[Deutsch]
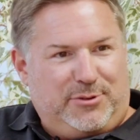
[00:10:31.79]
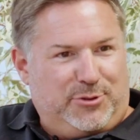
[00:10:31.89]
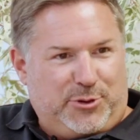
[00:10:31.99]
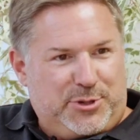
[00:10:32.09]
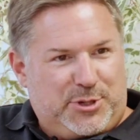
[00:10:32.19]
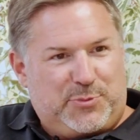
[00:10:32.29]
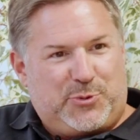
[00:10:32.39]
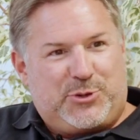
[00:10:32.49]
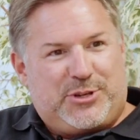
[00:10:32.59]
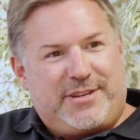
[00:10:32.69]
90
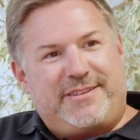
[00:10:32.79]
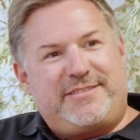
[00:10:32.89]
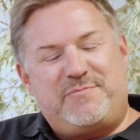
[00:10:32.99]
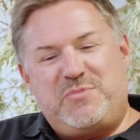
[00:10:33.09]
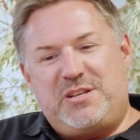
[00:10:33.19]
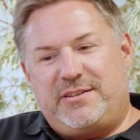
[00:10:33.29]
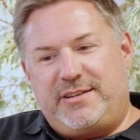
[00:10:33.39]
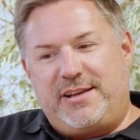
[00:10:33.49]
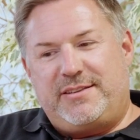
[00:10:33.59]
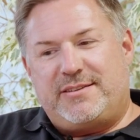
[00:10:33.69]
Prozent der Termine
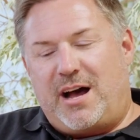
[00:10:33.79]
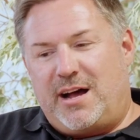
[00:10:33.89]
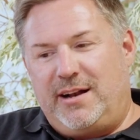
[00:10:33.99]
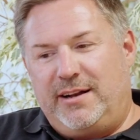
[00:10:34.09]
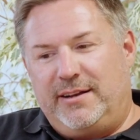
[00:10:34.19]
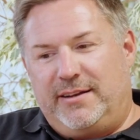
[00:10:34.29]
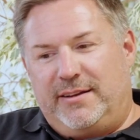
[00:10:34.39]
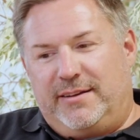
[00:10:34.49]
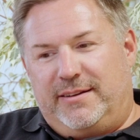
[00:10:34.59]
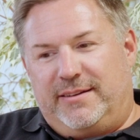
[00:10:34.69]
digital.
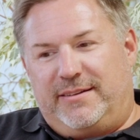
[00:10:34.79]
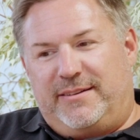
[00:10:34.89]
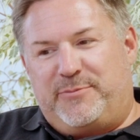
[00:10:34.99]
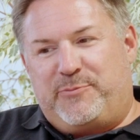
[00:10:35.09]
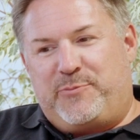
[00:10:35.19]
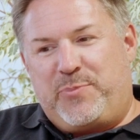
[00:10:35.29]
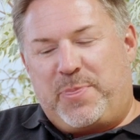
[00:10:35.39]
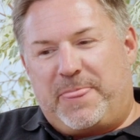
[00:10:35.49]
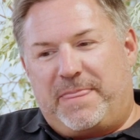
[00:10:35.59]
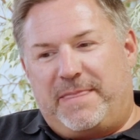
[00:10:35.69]
Mhm. Ähm,
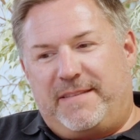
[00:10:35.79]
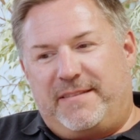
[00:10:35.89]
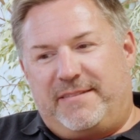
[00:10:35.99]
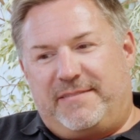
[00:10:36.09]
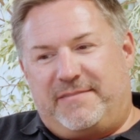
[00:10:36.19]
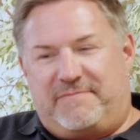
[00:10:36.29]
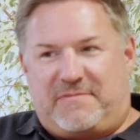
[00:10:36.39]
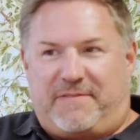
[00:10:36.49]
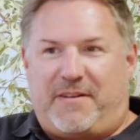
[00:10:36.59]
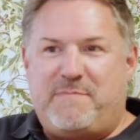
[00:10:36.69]

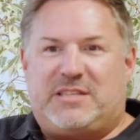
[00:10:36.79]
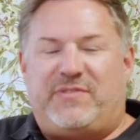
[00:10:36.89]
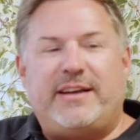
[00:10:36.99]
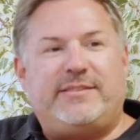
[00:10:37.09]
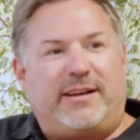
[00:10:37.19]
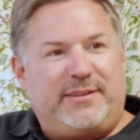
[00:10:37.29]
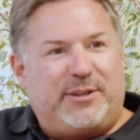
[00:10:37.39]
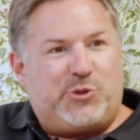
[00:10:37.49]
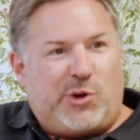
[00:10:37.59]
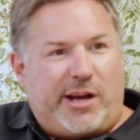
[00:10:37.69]
da fallen mir zwei Sachen
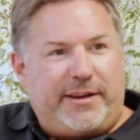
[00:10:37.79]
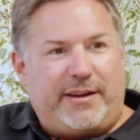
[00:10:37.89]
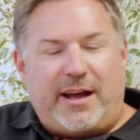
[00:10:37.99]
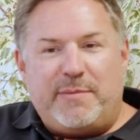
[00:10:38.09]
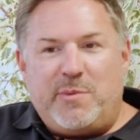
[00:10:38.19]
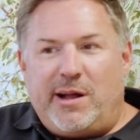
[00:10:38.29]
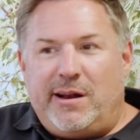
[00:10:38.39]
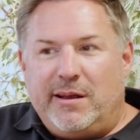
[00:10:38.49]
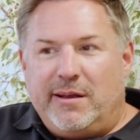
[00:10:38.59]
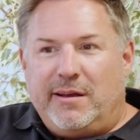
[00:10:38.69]
dazu ein. Mhm.
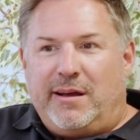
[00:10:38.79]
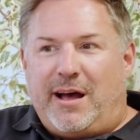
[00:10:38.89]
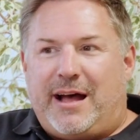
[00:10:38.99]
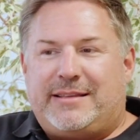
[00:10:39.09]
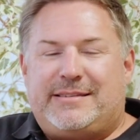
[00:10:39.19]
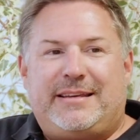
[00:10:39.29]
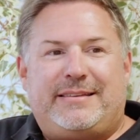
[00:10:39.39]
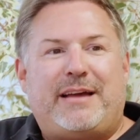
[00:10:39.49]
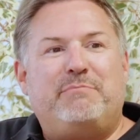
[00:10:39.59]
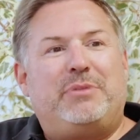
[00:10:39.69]
Einmal, hat sich
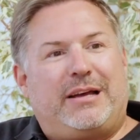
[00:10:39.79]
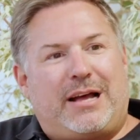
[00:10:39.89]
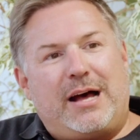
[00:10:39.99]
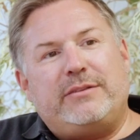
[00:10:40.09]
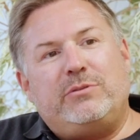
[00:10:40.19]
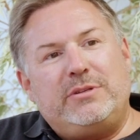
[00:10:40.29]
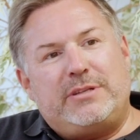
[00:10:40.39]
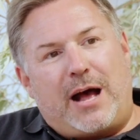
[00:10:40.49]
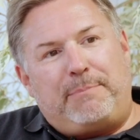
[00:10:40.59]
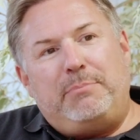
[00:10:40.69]
dein
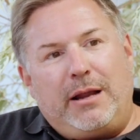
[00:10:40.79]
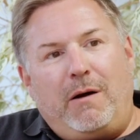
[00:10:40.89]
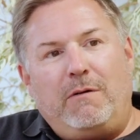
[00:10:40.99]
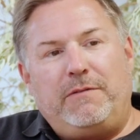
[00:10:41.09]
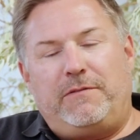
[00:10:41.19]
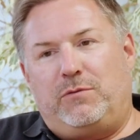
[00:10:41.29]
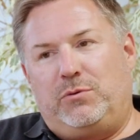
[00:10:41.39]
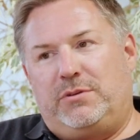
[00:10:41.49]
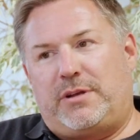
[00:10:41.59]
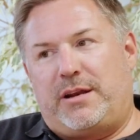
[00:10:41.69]
Beratungsablauf
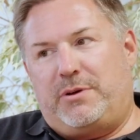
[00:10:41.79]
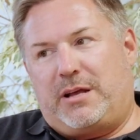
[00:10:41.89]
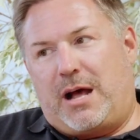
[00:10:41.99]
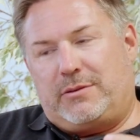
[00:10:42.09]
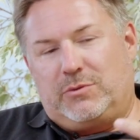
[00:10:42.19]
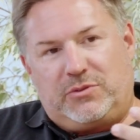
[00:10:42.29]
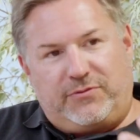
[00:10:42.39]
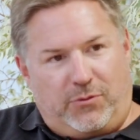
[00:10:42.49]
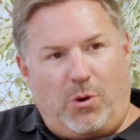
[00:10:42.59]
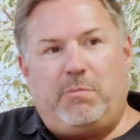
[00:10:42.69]
und deine
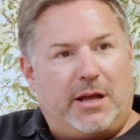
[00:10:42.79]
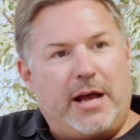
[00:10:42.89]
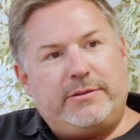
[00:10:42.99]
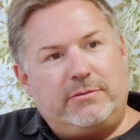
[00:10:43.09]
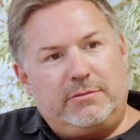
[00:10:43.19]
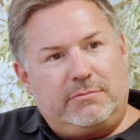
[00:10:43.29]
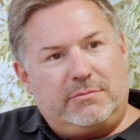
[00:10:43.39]
Beratungsvorbereitung